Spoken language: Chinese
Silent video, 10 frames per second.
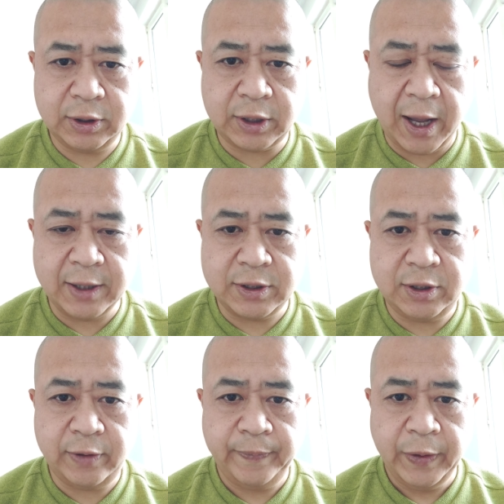打
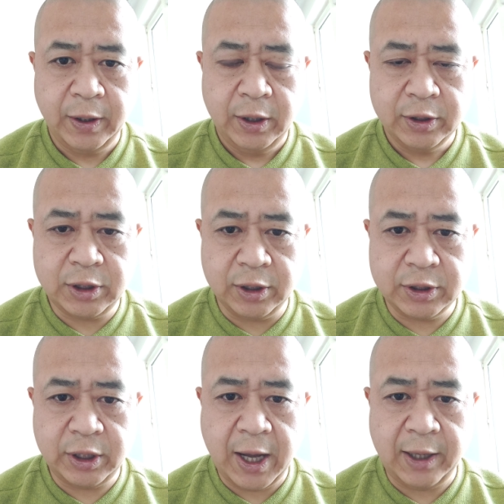击，政
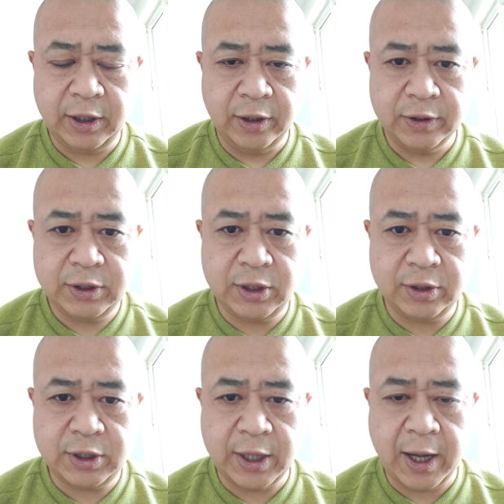治压力、经
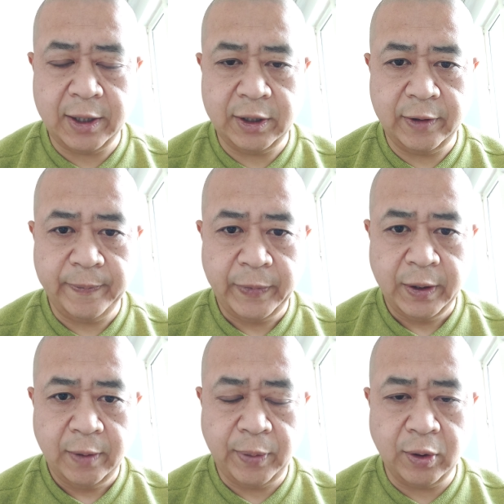济压力，
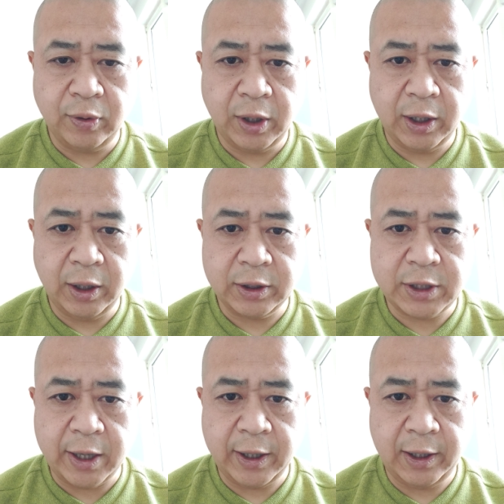包括
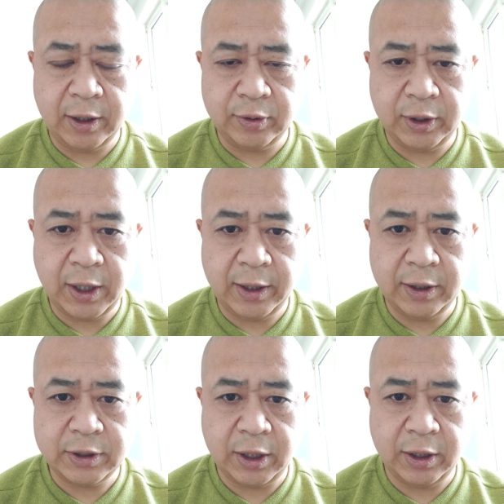展开了对他
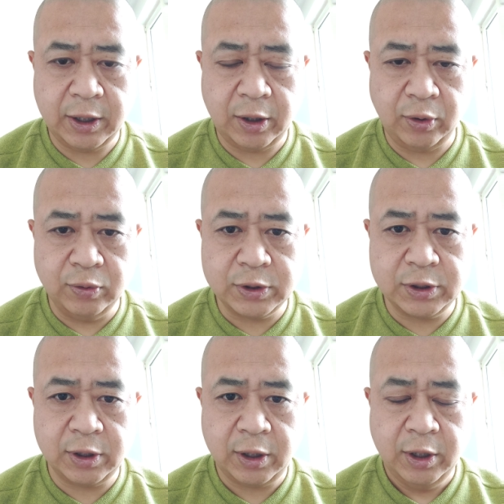的这个融
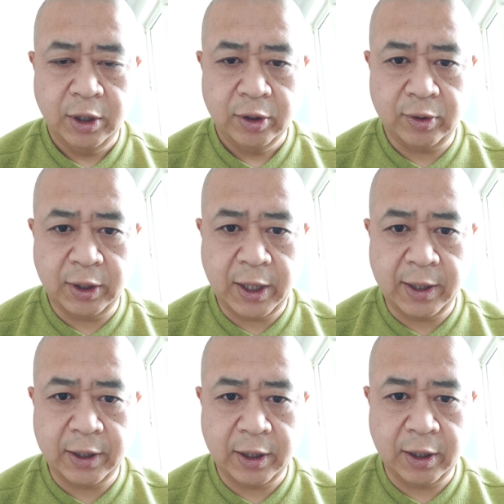资、对
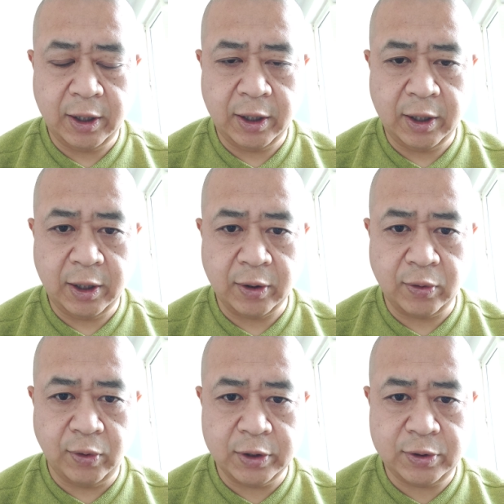他这个
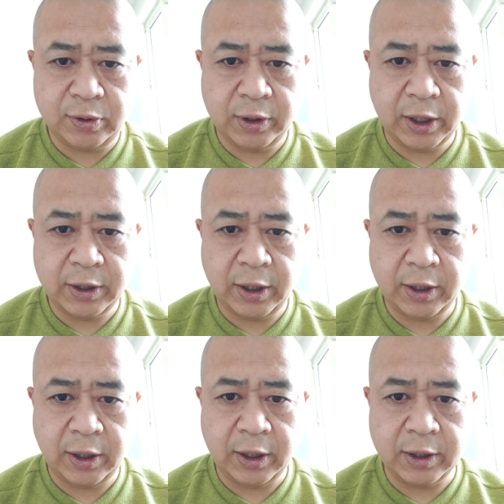过去的这
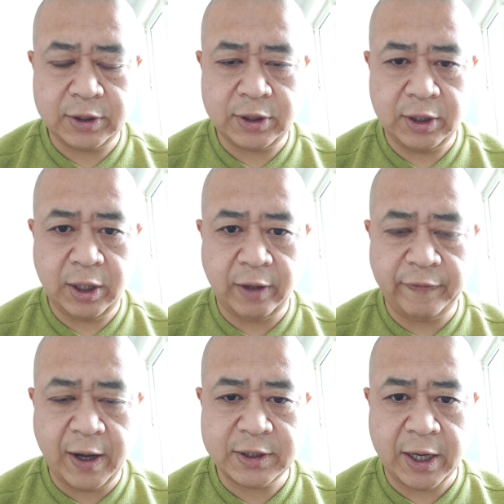个企业
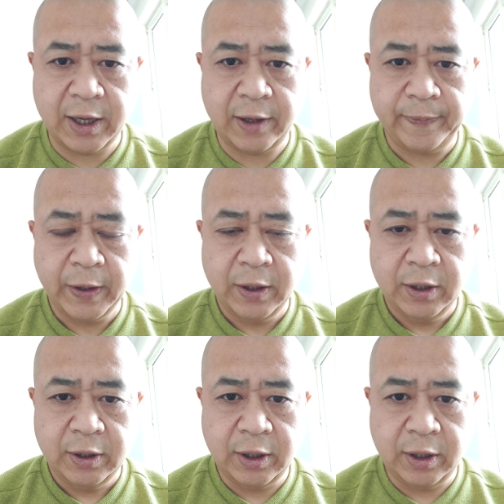发展、
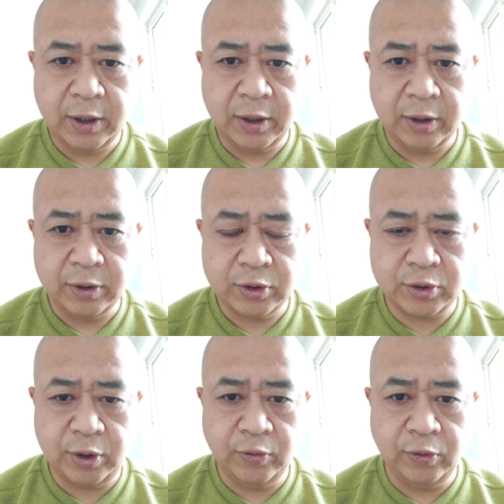呃
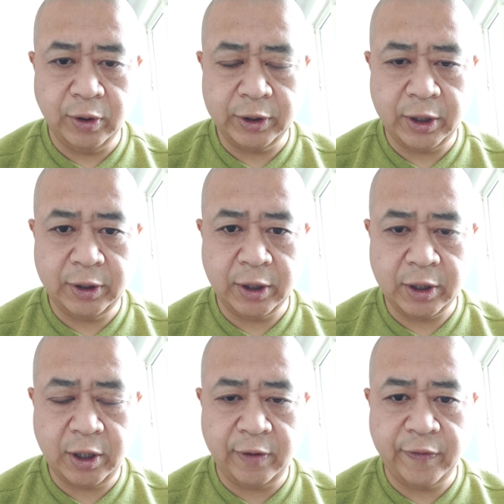税务等等
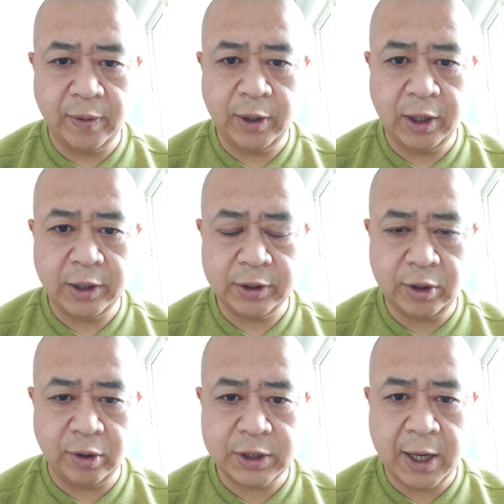各方面的
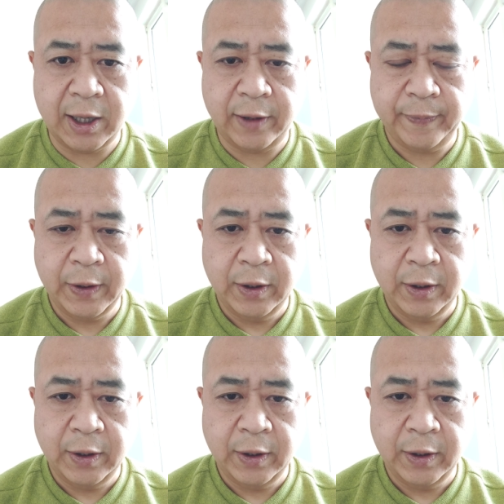调查，